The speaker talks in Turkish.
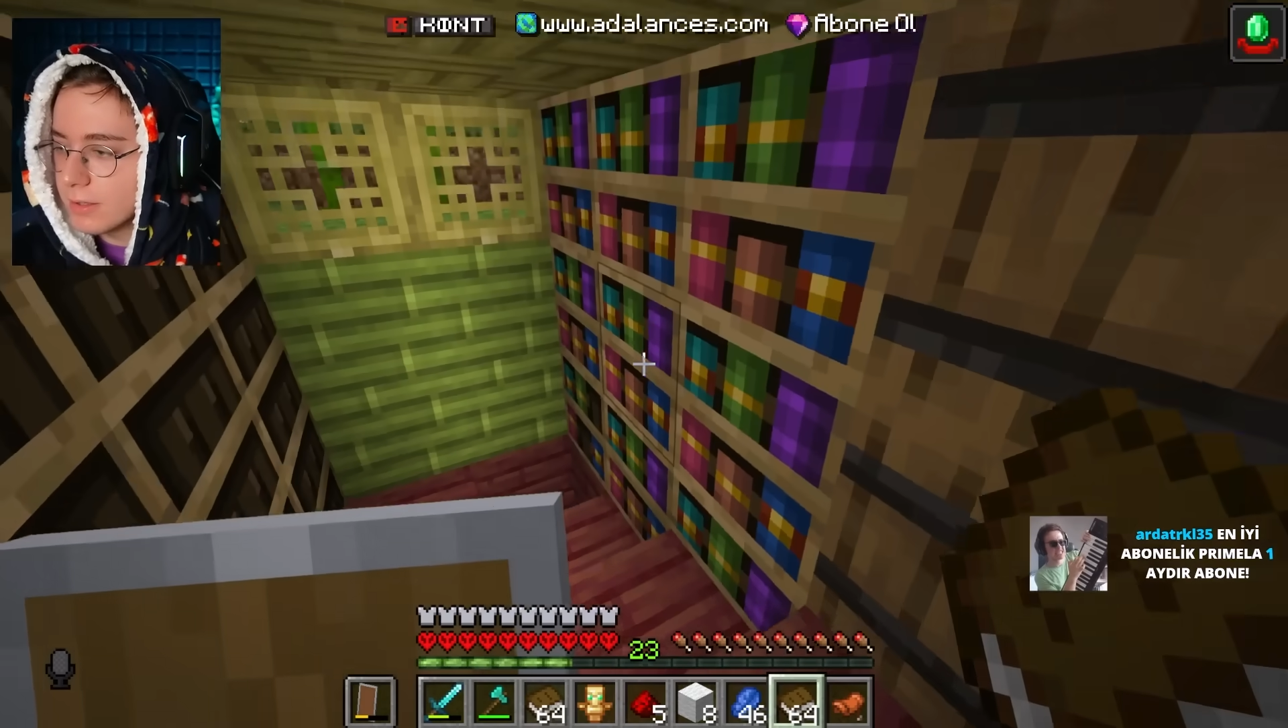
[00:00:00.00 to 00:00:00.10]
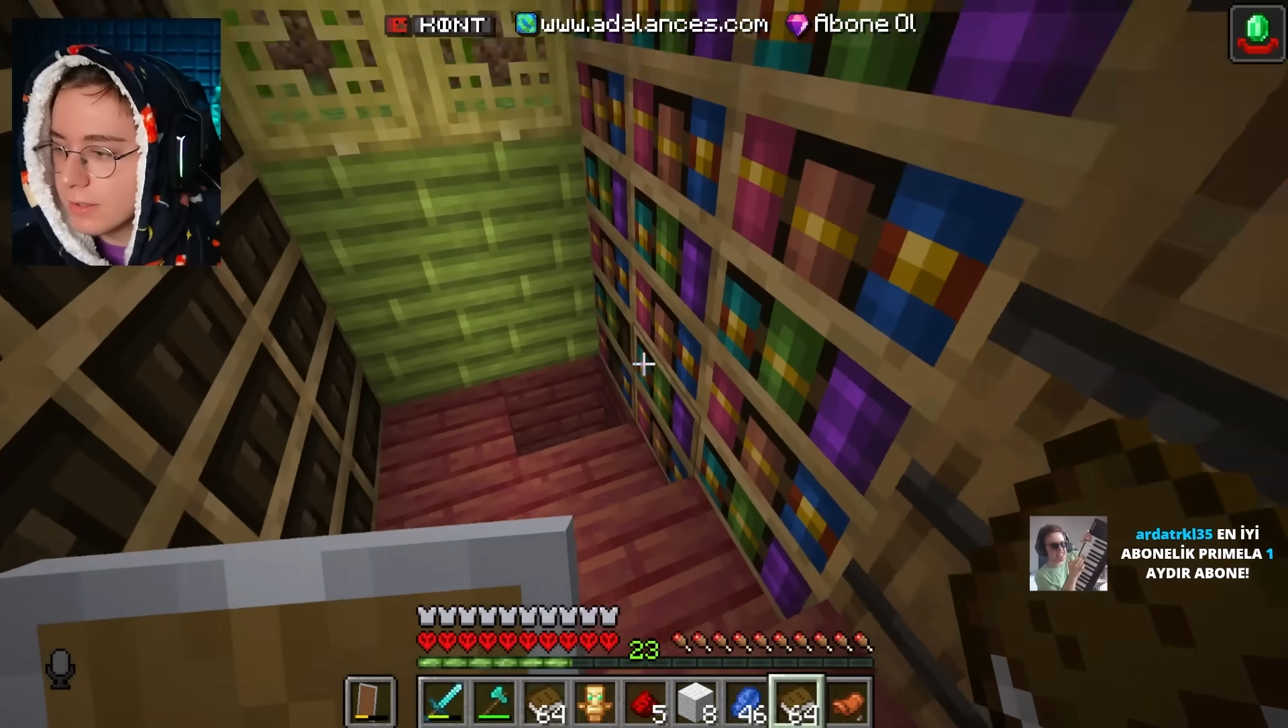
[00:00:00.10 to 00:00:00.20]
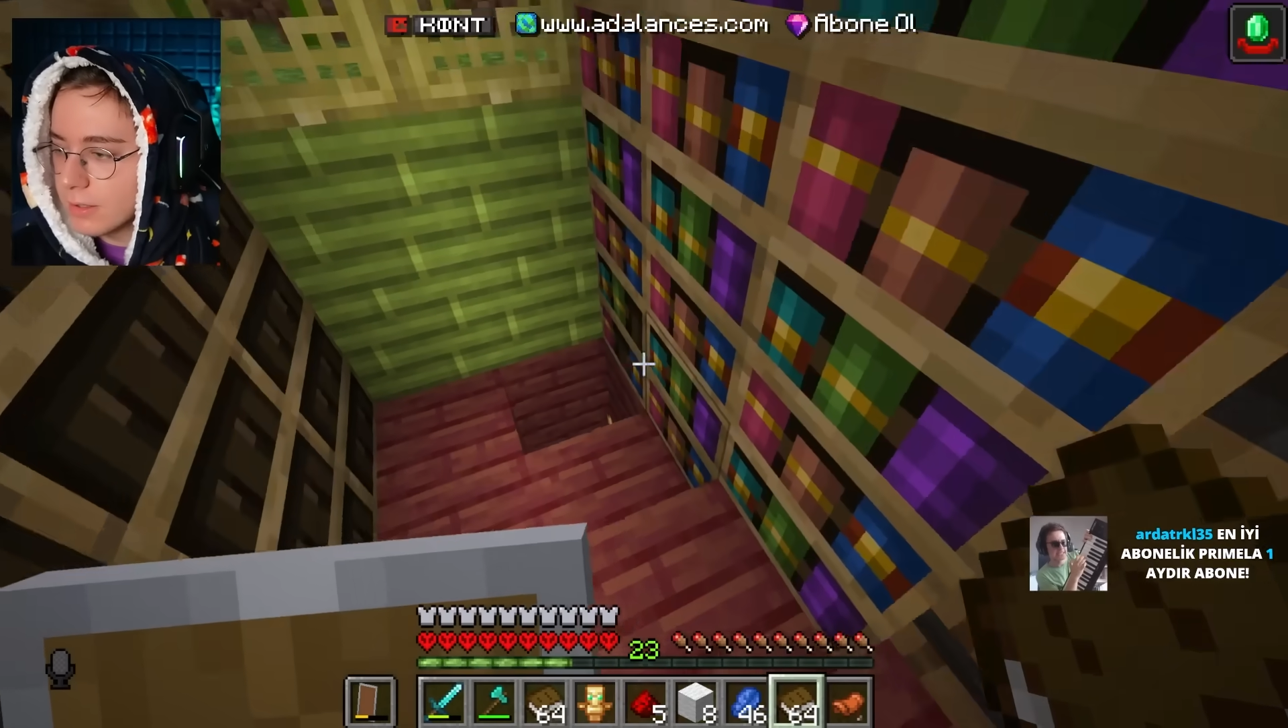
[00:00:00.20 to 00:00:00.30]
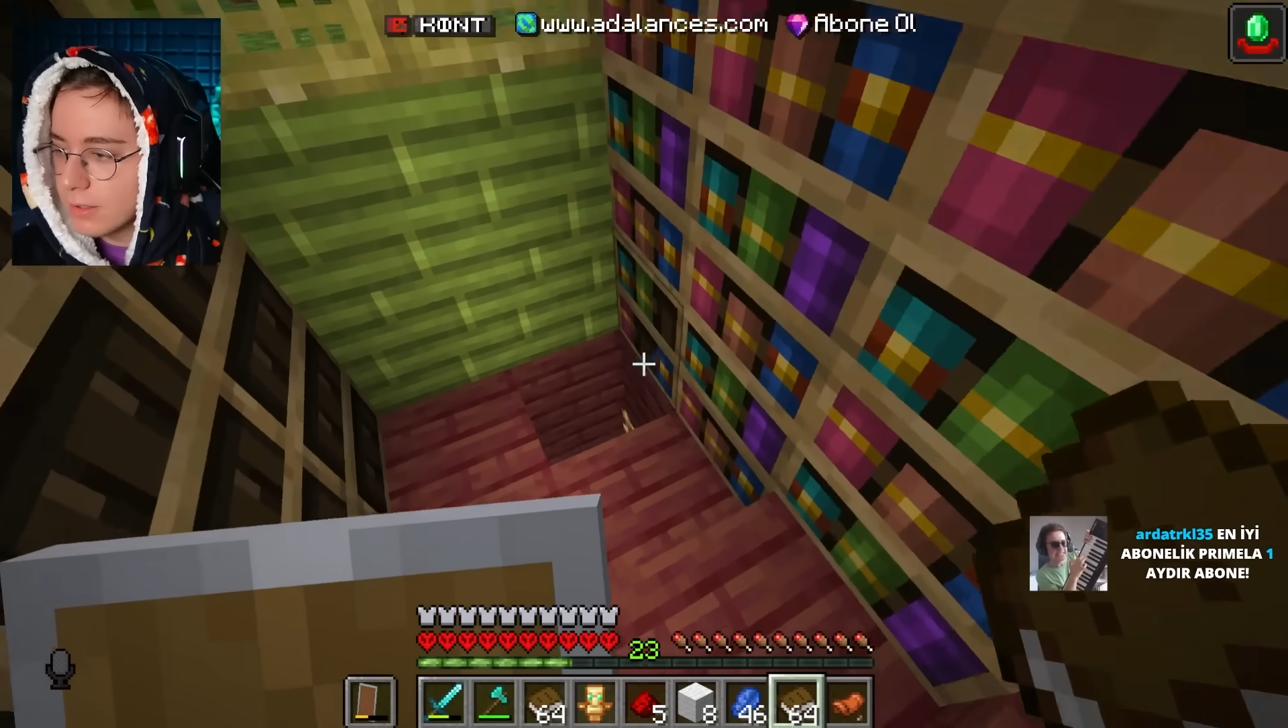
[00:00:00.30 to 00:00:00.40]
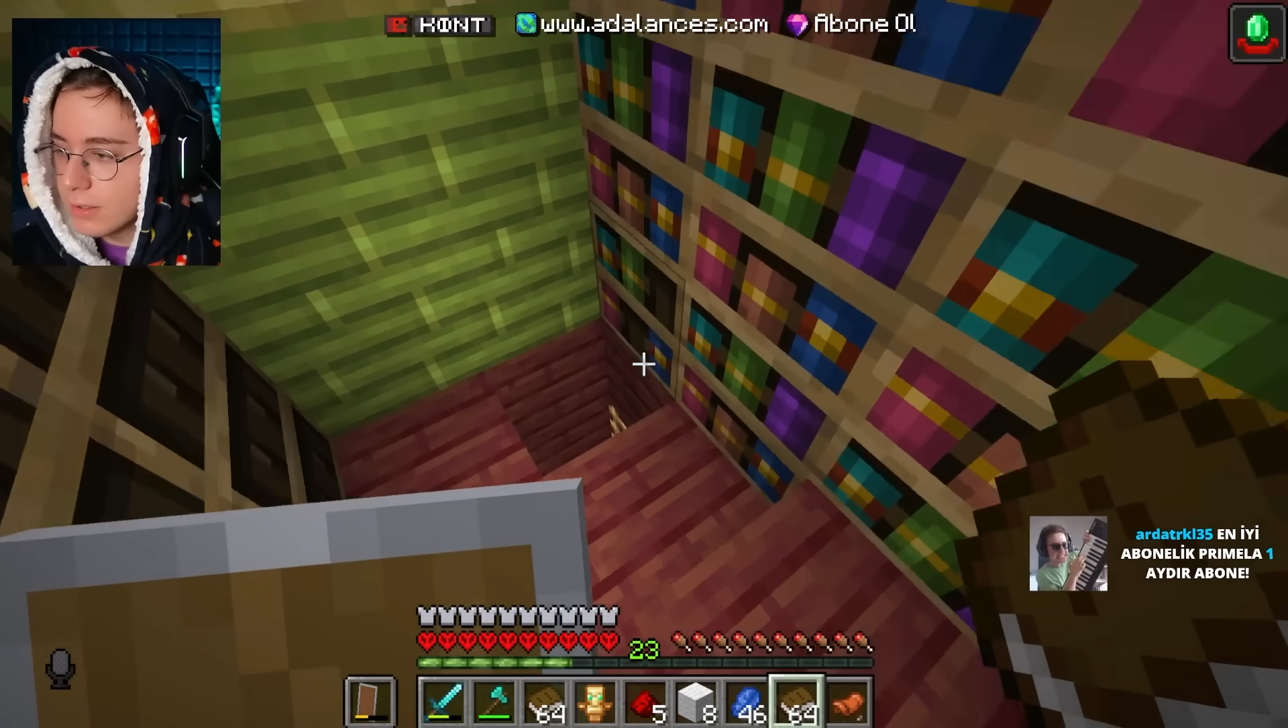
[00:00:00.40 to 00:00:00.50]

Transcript: bakıyorum?